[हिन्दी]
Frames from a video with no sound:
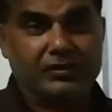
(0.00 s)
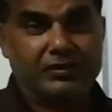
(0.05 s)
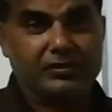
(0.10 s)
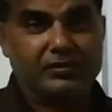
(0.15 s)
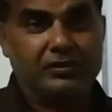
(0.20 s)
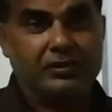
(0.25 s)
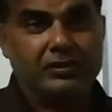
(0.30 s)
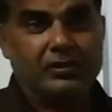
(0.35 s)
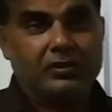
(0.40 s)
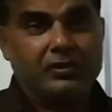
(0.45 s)
है
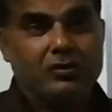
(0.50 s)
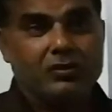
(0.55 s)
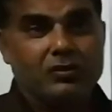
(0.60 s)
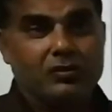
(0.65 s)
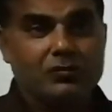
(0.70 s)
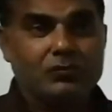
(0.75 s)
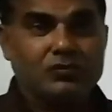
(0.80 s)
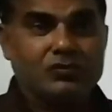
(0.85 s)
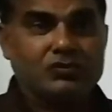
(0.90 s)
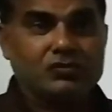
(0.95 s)

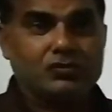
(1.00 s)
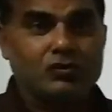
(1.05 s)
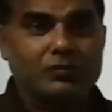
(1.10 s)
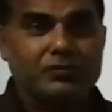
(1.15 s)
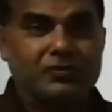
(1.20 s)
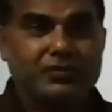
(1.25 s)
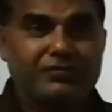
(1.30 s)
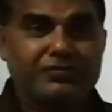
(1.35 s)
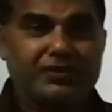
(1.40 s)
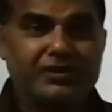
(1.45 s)
और वो इसको
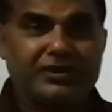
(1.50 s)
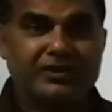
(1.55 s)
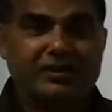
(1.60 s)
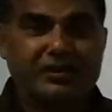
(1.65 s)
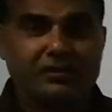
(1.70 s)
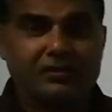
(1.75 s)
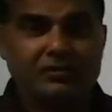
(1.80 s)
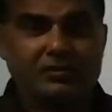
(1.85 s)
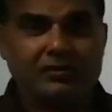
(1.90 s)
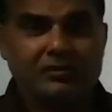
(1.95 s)
अपना फ्रेंड
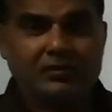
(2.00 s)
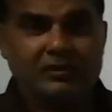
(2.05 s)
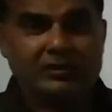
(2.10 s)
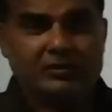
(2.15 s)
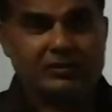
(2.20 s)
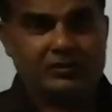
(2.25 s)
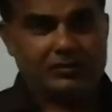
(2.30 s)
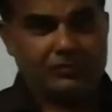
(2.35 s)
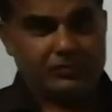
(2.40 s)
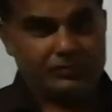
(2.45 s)

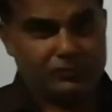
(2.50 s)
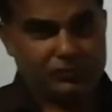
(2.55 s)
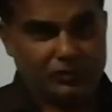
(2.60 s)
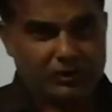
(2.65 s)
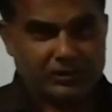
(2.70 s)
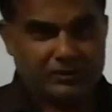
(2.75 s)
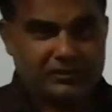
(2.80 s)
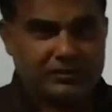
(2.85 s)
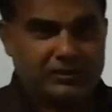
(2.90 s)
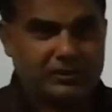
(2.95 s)
कह
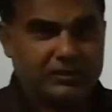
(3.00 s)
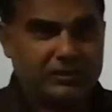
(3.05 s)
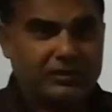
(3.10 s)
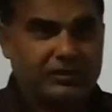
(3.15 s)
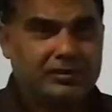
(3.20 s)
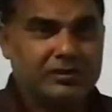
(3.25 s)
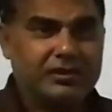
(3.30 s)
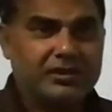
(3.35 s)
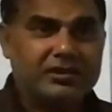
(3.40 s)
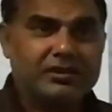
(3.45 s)
बुलाते
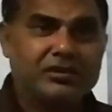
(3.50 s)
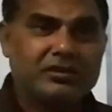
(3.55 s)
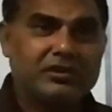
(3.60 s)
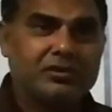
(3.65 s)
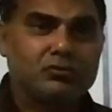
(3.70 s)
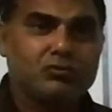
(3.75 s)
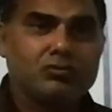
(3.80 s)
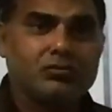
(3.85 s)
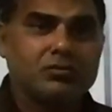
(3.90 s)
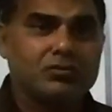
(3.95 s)
हैं लेकिन
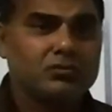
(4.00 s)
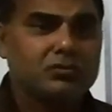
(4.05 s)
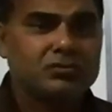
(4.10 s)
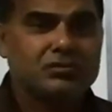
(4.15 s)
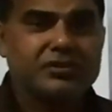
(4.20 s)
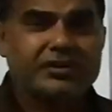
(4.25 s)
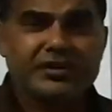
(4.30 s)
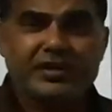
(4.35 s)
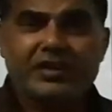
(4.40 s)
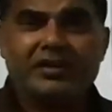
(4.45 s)
ये
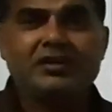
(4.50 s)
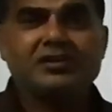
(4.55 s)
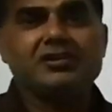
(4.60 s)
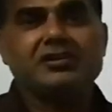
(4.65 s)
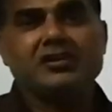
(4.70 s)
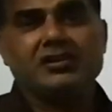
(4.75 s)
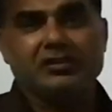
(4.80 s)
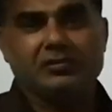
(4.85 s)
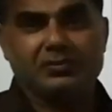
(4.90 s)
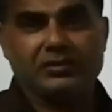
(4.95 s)

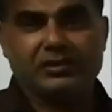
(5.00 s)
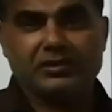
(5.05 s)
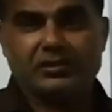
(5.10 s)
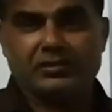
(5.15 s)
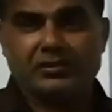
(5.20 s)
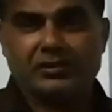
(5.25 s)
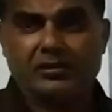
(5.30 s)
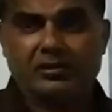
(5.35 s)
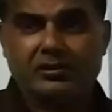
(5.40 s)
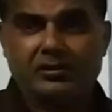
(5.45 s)
रियलिटी नहीं
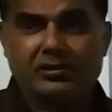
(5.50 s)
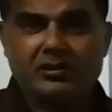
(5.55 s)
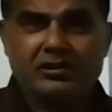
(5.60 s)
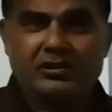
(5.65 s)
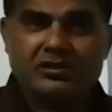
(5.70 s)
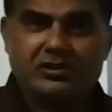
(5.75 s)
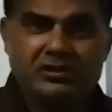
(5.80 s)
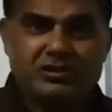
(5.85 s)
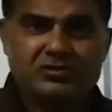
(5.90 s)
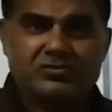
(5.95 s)
बताता
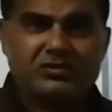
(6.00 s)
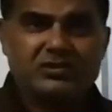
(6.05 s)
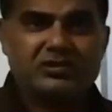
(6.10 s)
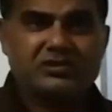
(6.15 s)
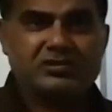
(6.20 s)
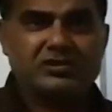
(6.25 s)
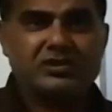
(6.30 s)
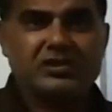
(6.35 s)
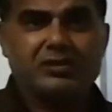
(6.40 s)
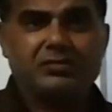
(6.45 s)
इस वजह
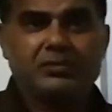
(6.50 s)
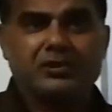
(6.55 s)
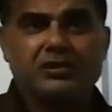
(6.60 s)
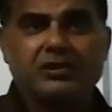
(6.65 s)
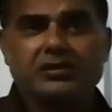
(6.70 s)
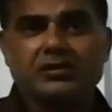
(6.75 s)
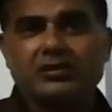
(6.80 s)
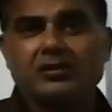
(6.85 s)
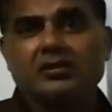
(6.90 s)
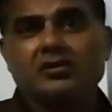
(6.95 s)
से नहीं
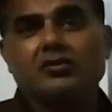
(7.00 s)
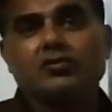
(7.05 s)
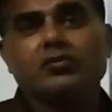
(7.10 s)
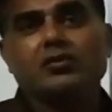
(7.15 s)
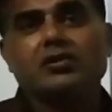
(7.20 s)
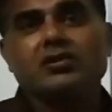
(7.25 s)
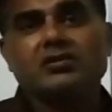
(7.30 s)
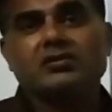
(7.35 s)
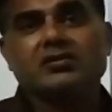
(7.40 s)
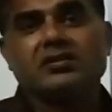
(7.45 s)
बताता
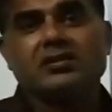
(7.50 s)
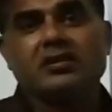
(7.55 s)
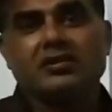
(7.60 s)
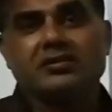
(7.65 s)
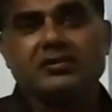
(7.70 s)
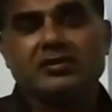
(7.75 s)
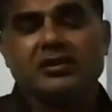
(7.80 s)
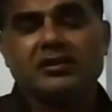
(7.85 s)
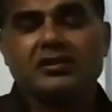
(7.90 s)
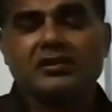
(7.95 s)
क्योंकि इसे
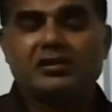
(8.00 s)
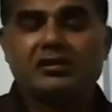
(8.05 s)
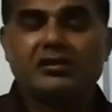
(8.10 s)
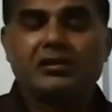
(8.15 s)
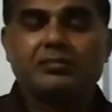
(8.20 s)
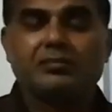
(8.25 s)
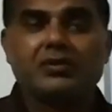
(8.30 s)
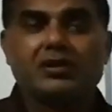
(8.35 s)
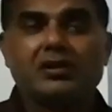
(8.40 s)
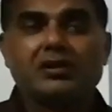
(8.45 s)
लगता है कि
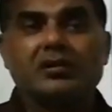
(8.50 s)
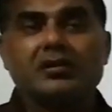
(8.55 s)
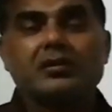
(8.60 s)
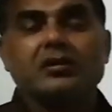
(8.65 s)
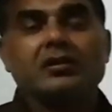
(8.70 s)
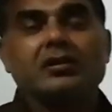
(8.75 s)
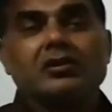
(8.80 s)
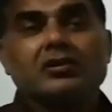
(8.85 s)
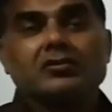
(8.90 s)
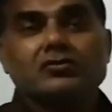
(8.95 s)
ये मेरा
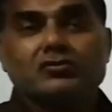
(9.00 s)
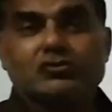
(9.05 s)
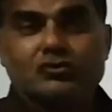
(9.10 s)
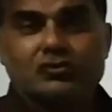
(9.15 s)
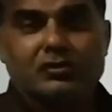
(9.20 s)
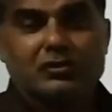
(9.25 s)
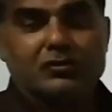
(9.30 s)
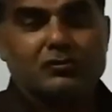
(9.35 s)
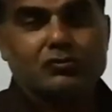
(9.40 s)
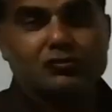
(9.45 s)

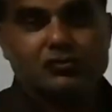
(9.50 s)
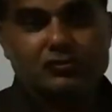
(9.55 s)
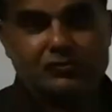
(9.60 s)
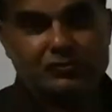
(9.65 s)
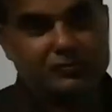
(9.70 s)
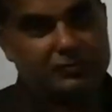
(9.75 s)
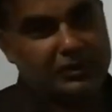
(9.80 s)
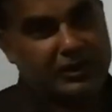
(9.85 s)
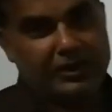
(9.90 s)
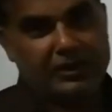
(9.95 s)
जो है कुछ
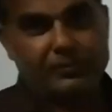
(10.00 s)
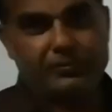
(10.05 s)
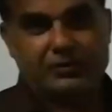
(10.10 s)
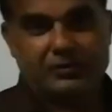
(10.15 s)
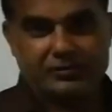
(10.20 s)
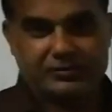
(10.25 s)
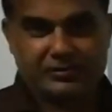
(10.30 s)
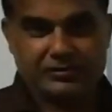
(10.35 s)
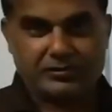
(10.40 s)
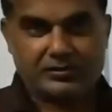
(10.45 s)
हेल्प
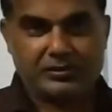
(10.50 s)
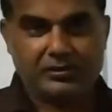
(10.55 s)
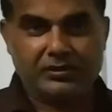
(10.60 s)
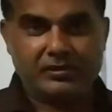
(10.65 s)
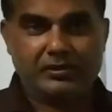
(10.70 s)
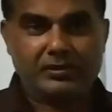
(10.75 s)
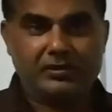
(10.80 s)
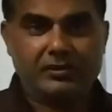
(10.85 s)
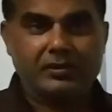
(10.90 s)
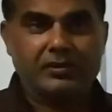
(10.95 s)
कर सकते
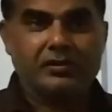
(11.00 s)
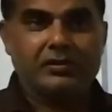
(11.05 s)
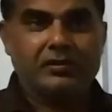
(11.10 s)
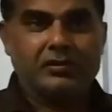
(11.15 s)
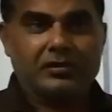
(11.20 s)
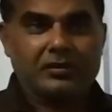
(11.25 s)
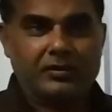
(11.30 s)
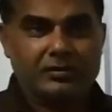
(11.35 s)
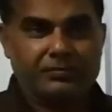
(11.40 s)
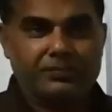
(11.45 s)
हैं
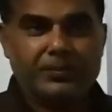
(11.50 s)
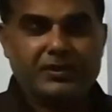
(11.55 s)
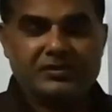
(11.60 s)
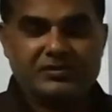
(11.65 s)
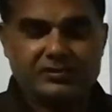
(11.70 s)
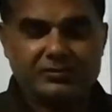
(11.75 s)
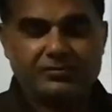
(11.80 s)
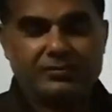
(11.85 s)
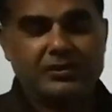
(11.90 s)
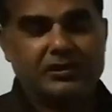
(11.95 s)

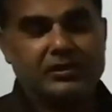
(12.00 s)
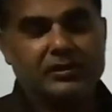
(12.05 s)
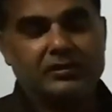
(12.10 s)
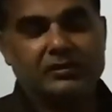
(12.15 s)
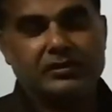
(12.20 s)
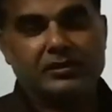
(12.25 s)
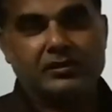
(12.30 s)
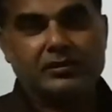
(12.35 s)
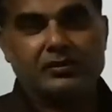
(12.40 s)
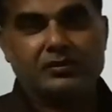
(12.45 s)
पैसे वगैरह
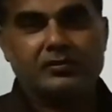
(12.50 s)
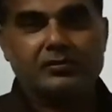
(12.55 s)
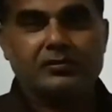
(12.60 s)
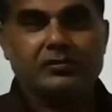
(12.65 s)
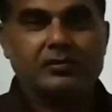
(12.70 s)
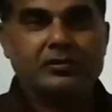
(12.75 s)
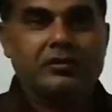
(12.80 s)
देकर